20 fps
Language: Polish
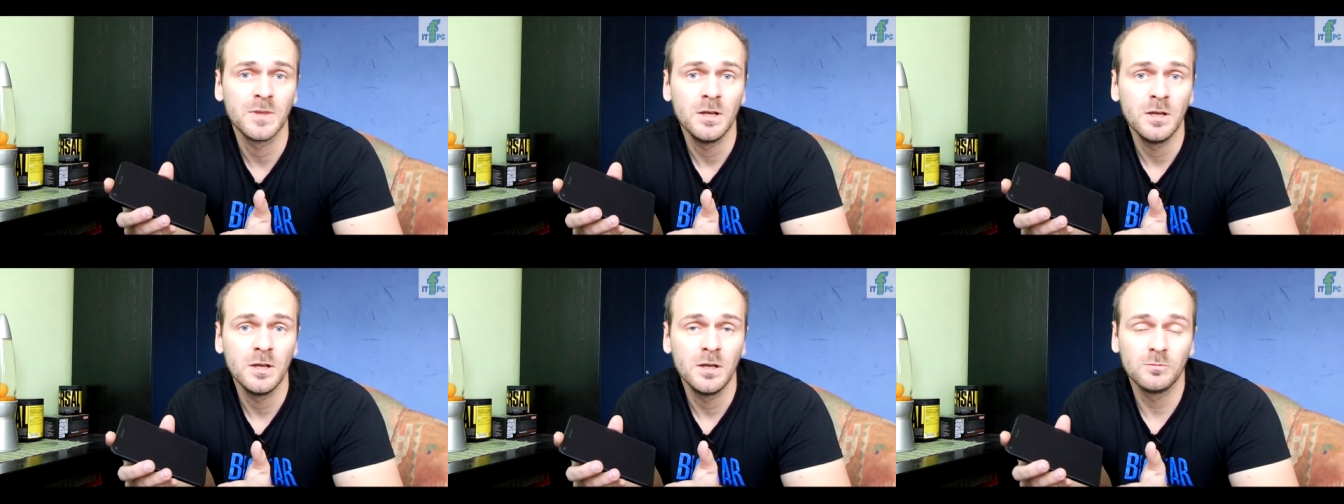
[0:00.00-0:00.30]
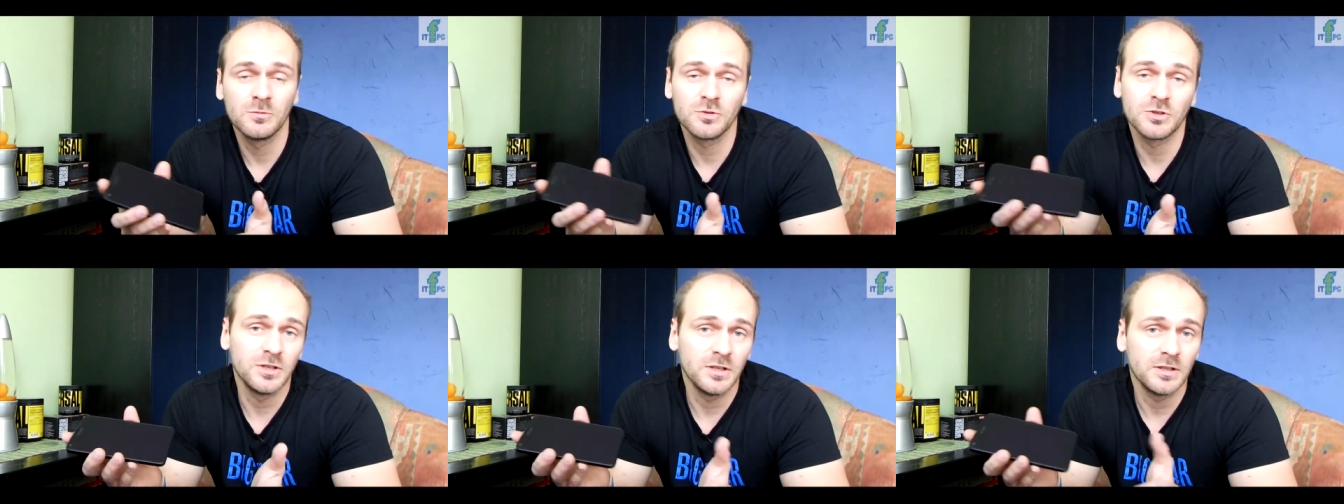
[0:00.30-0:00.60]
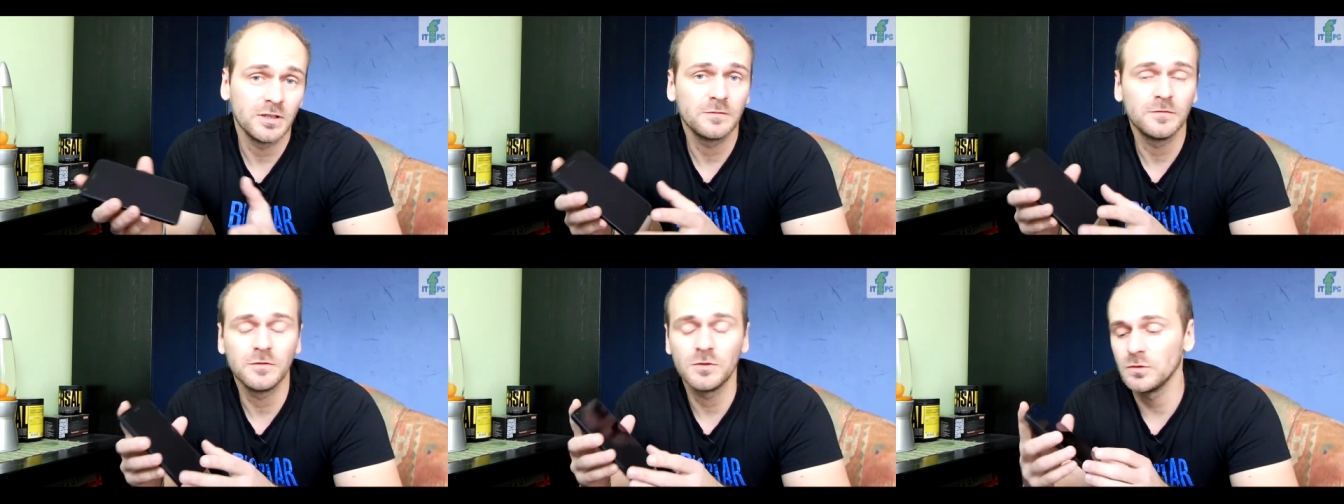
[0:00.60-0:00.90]
może nie
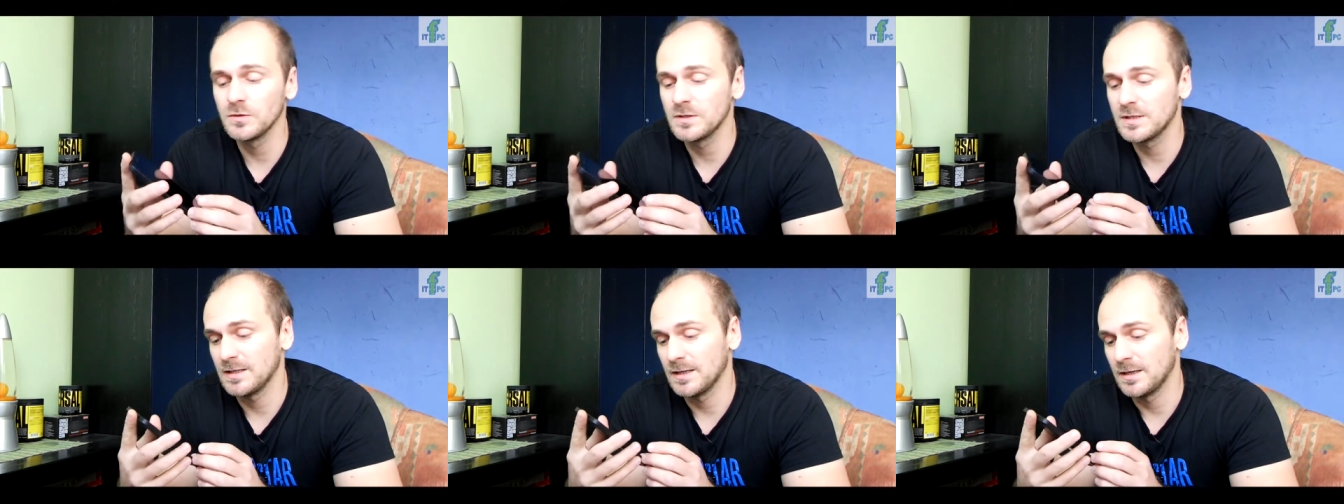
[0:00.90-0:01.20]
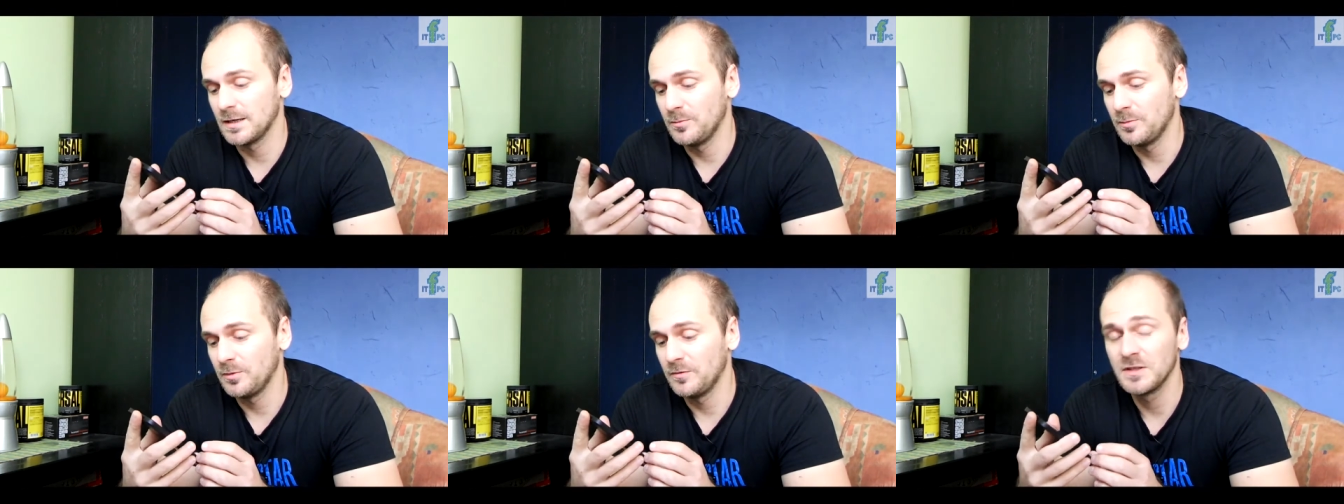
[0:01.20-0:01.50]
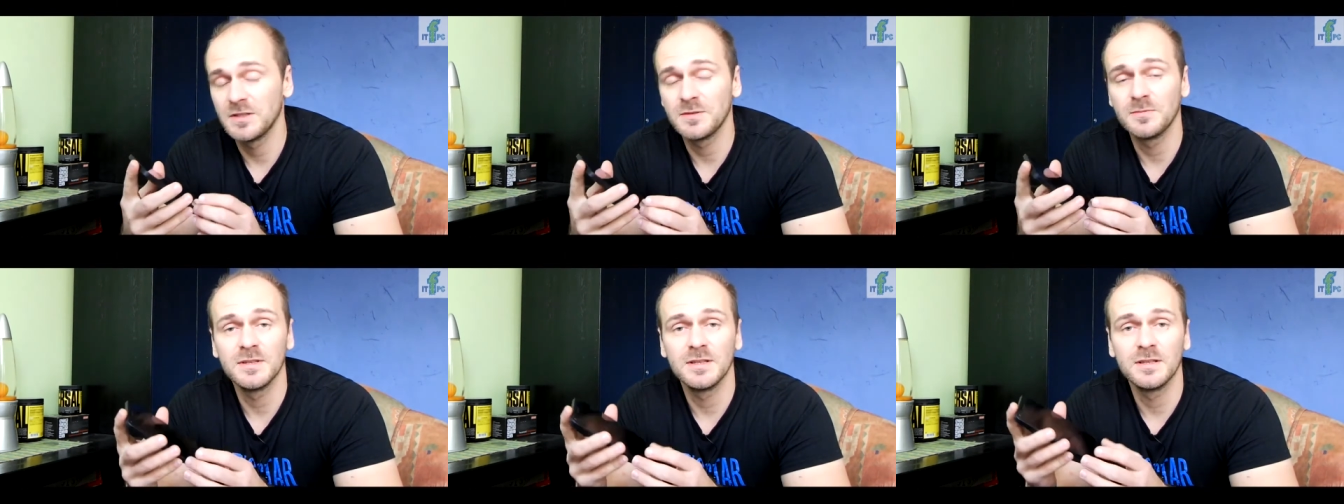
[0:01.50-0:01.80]
tak wkrótce, ale
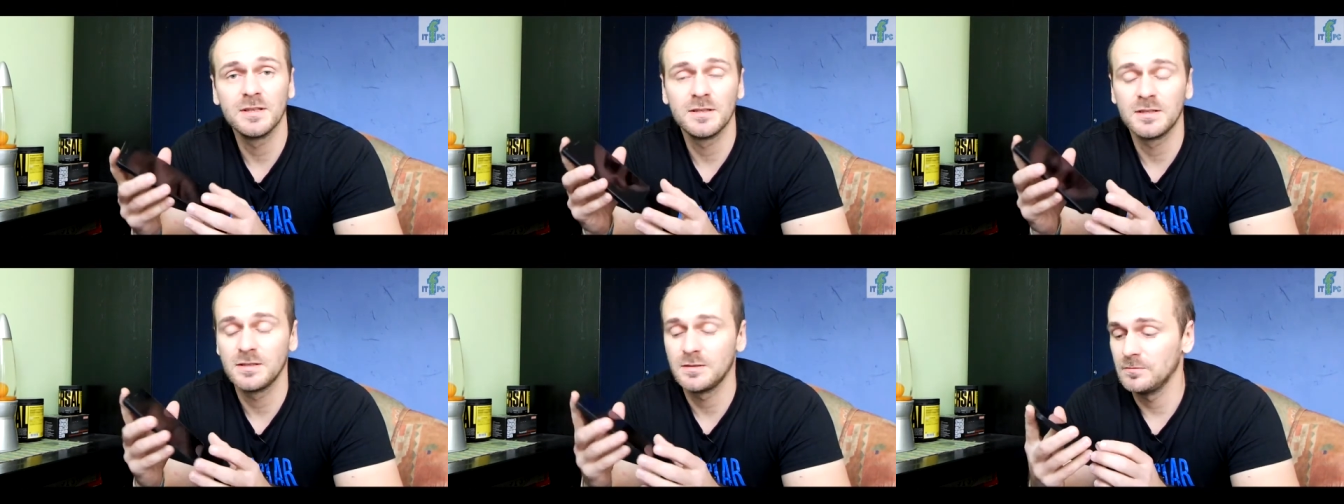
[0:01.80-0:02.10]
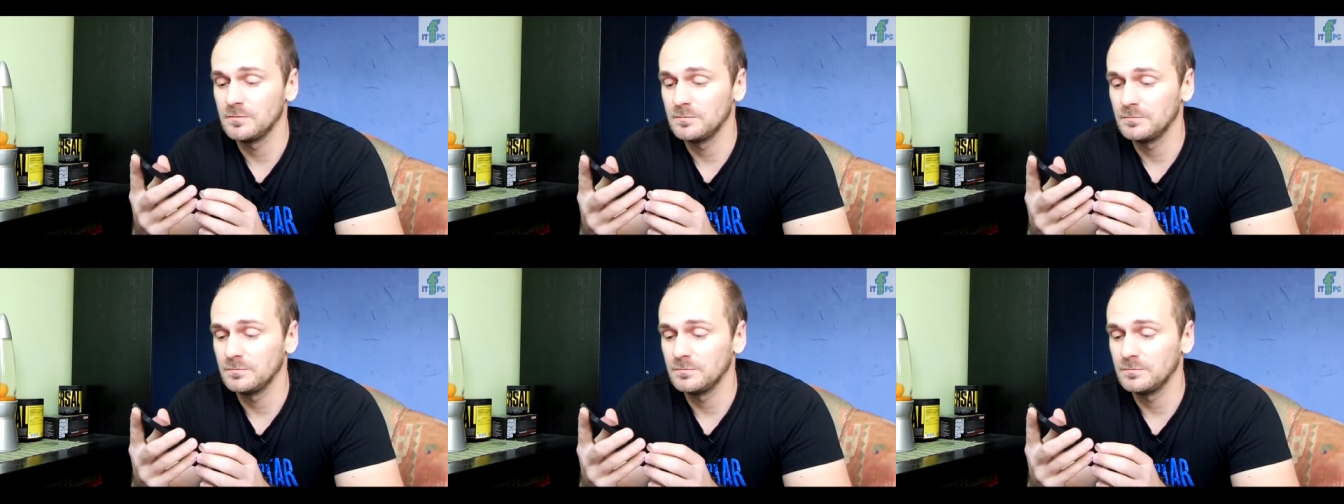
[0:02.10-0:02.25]
powiedzmy z,